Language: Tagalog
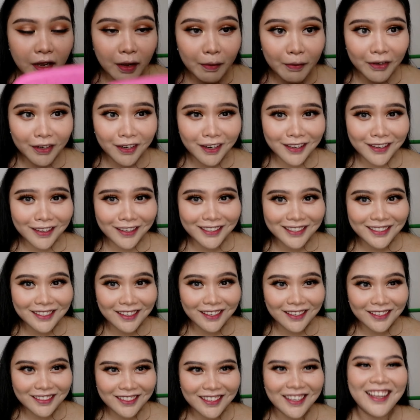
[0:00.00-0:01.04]
Americana
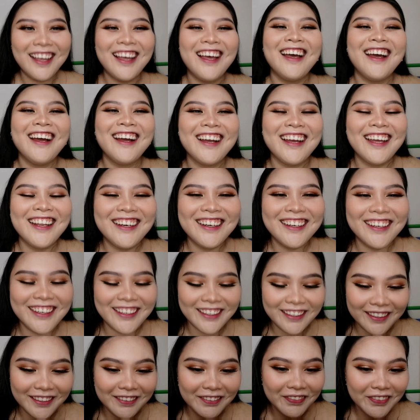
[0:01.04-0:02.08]
kasi ah
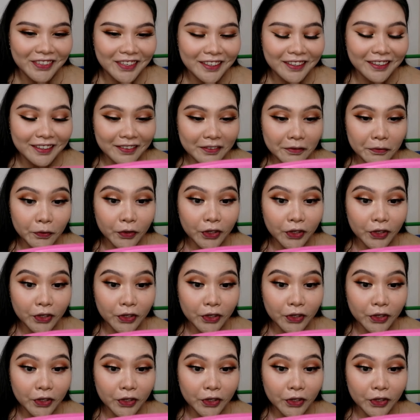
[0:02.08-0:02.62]
ganar pero